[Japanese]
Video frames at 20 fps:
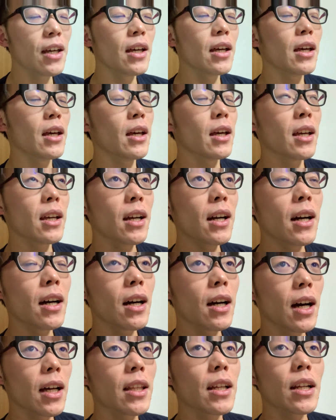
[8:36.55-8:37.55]
え
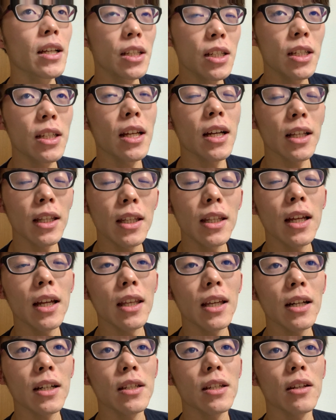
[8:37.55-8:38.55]
が、新しい
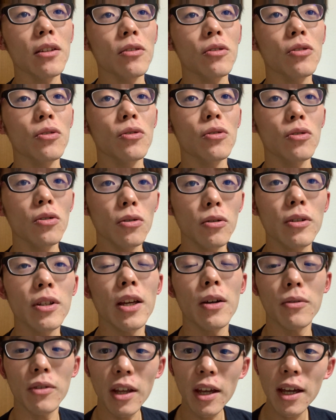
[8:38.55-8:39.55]
何かしらのちょっと挑
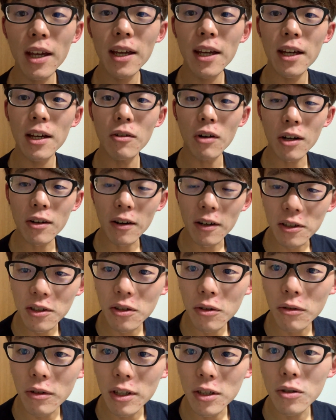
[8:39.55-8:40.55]
戦をね、ワクワクす
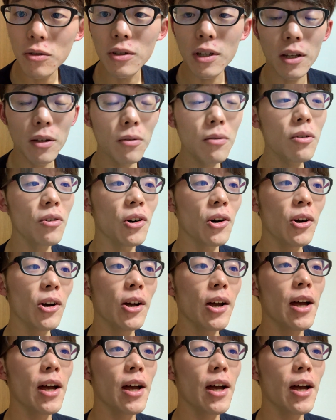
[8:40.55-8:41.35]
るような挑戦を、